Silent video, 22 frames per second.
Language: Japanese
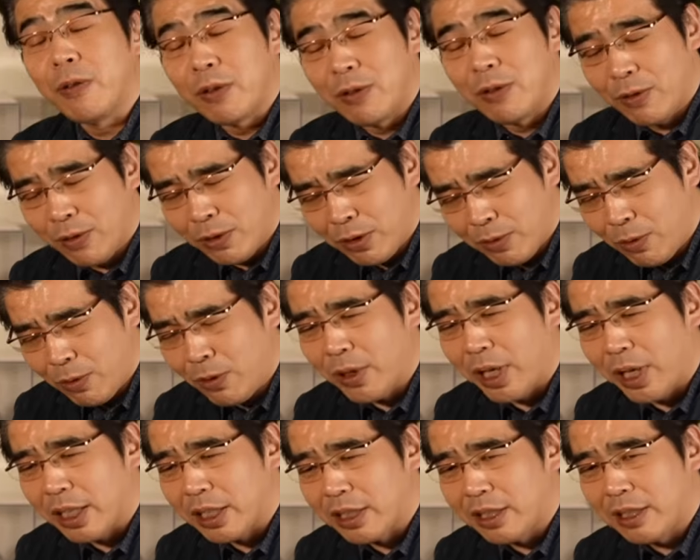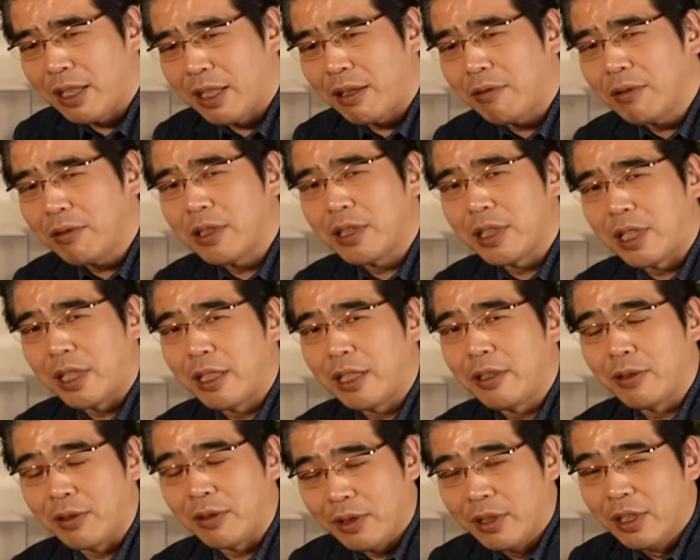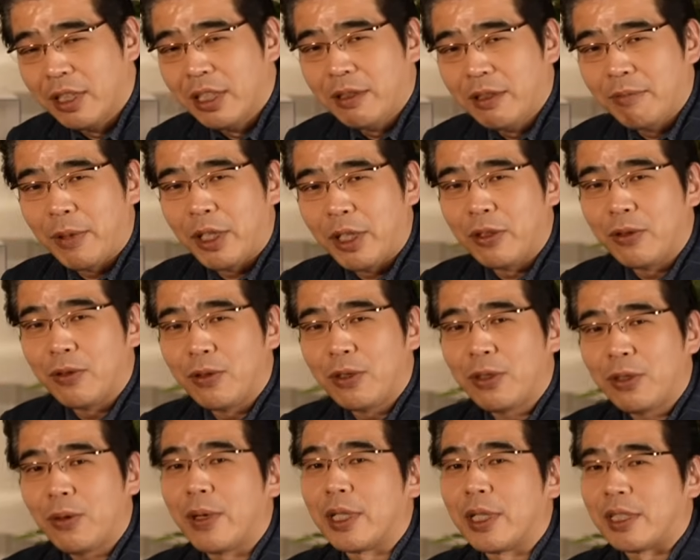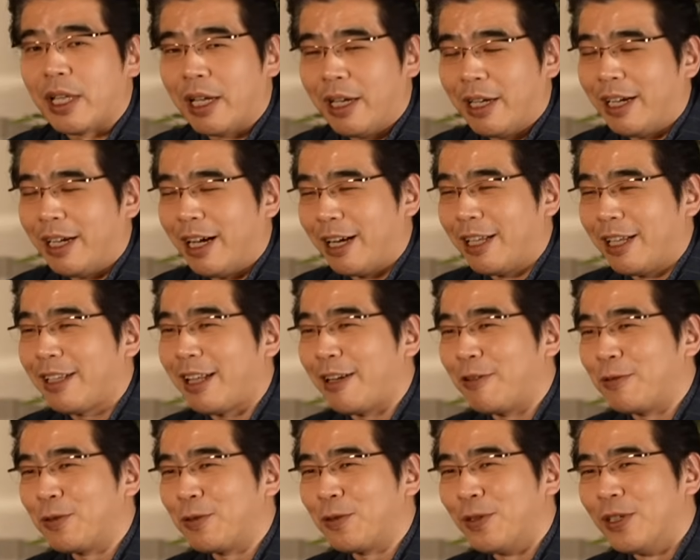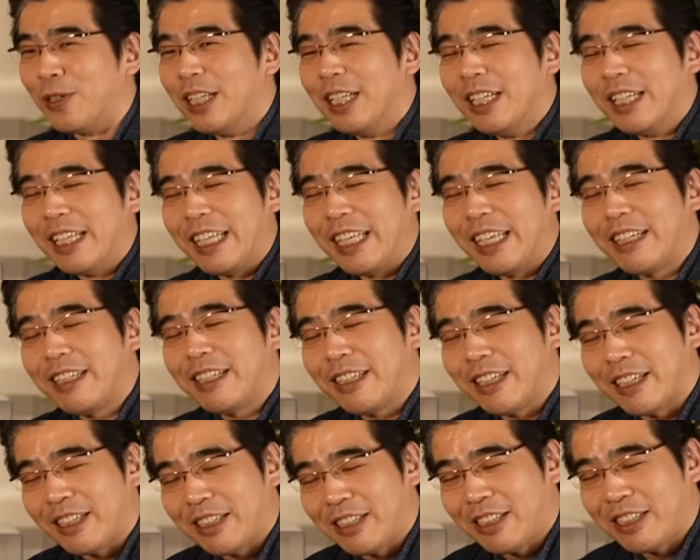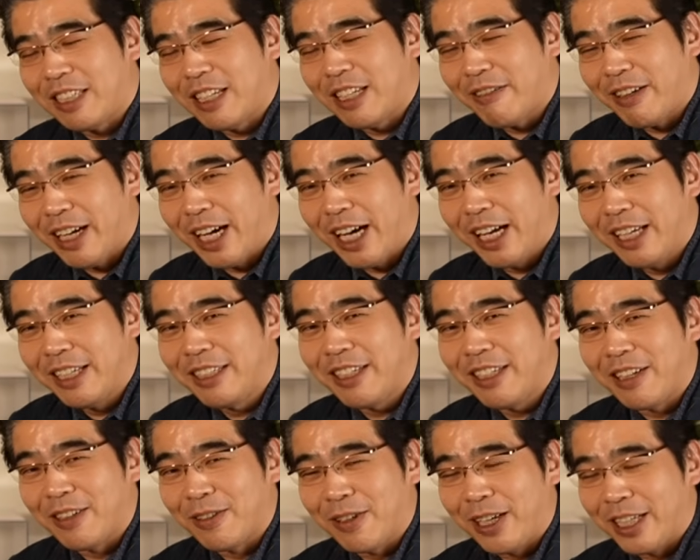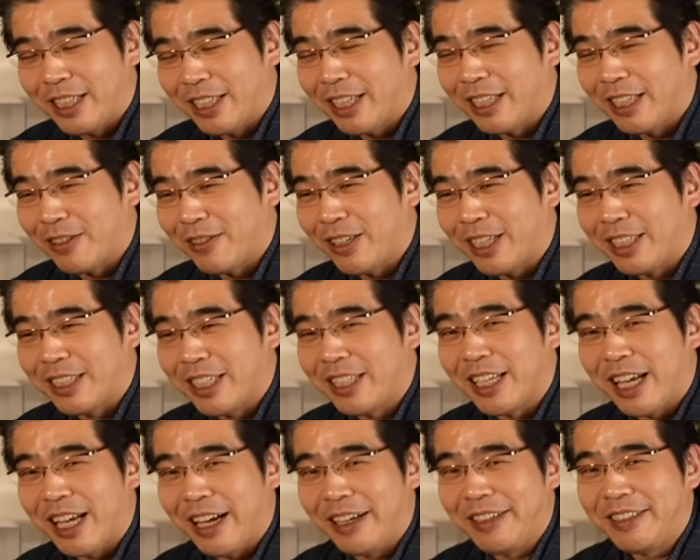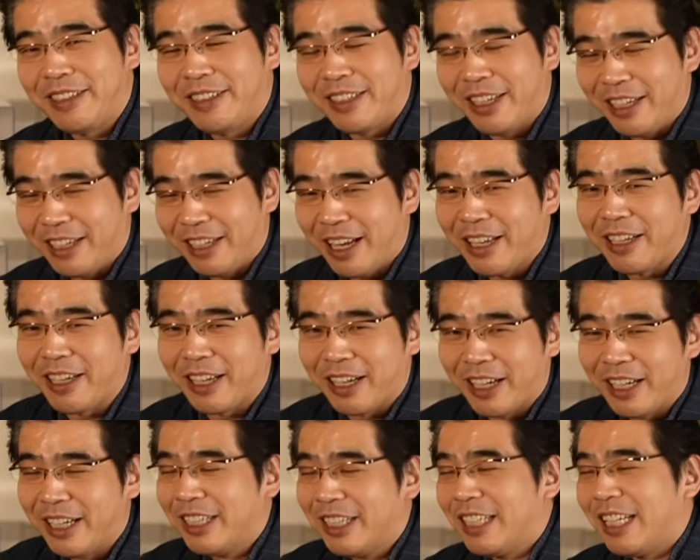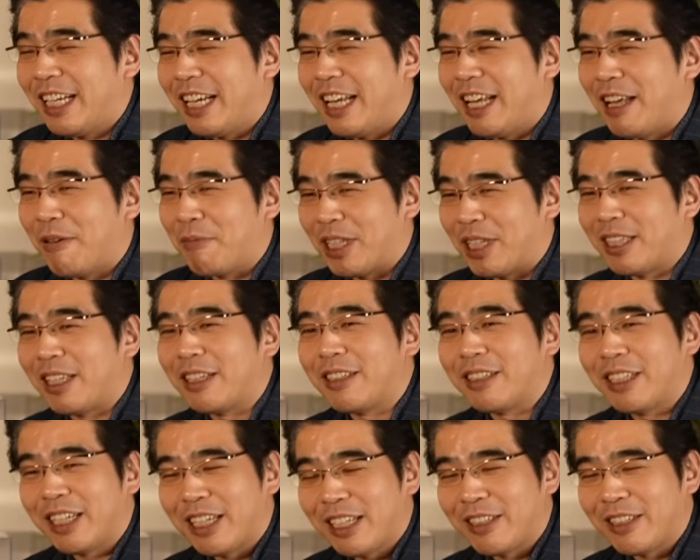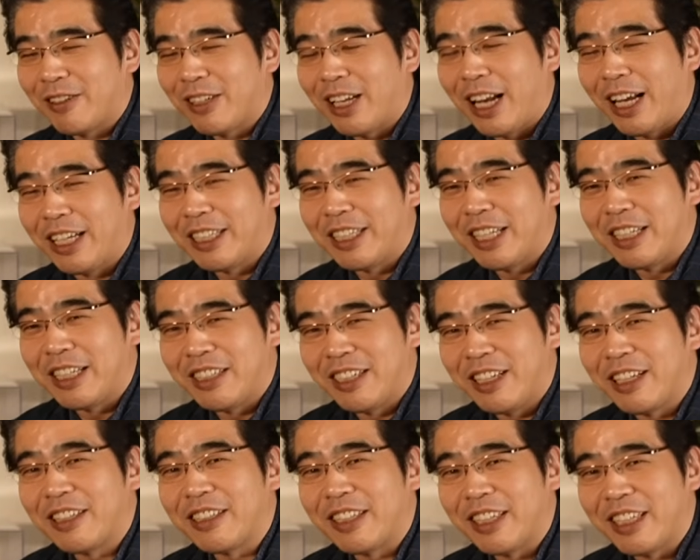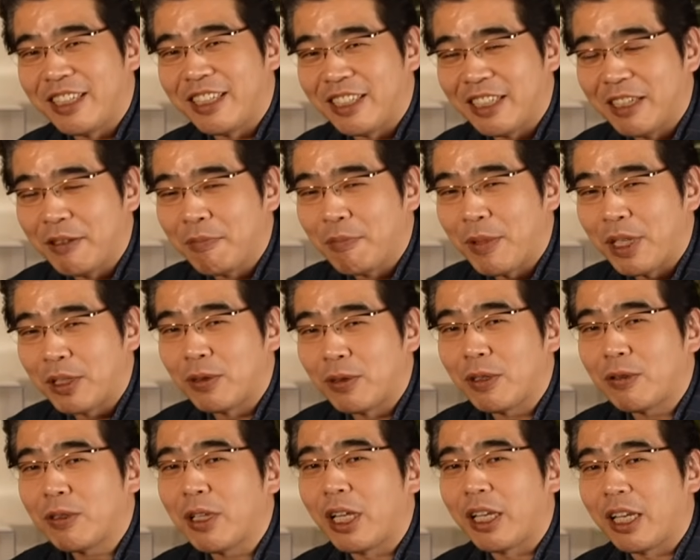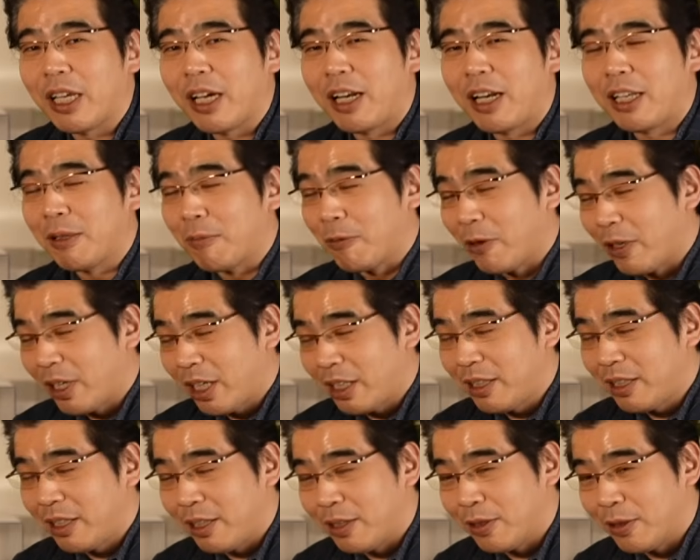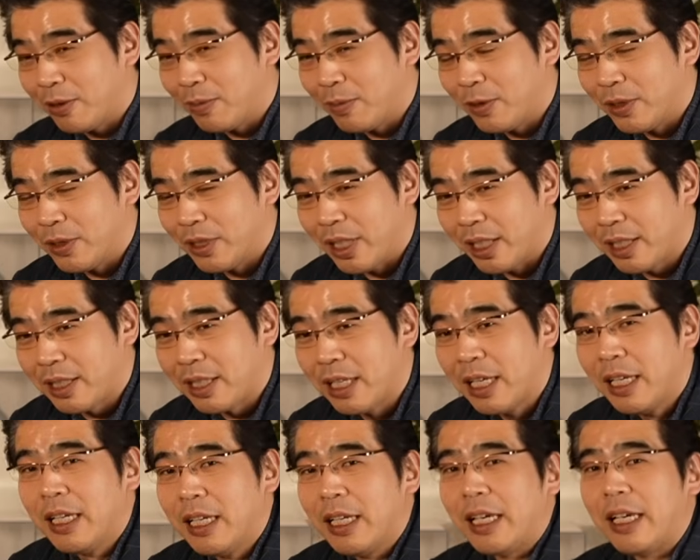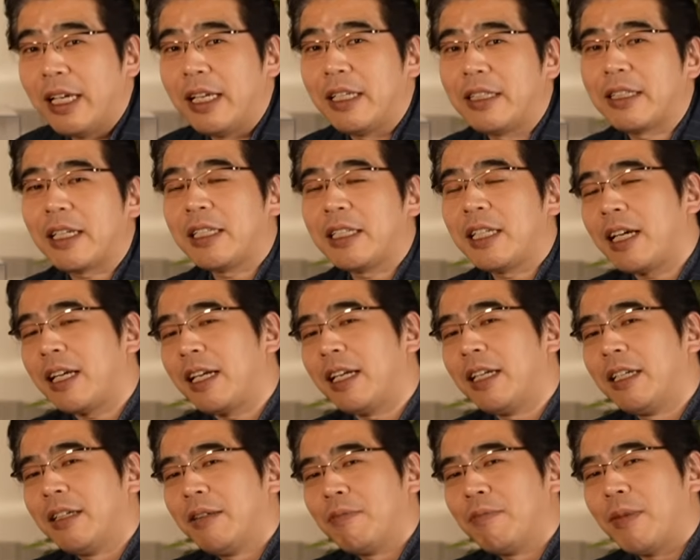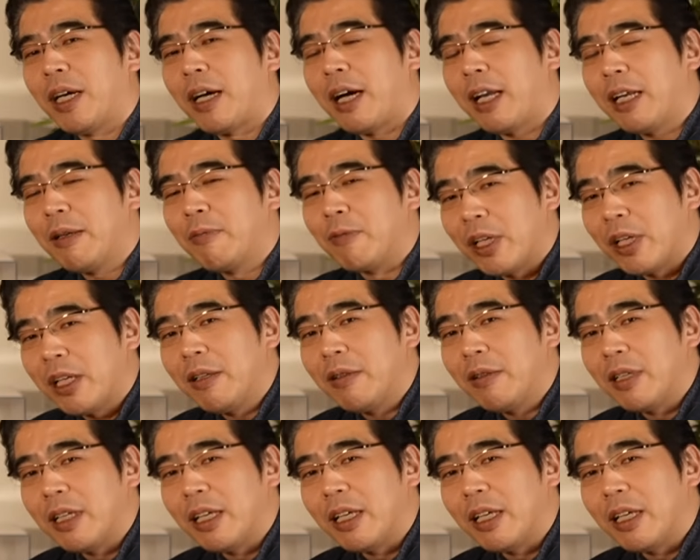う苦しもうが知ったこっちゃないよと、まあ、言う人はさ、あなたのことをいくら口では愛してるとか言ったって、そんな全然愛していないから、えー、全くね、そんな相手にしなくていいし、まあ、そんなことはね、あなたも分かってると思うんです。えしかしながら、まあ、彼もね、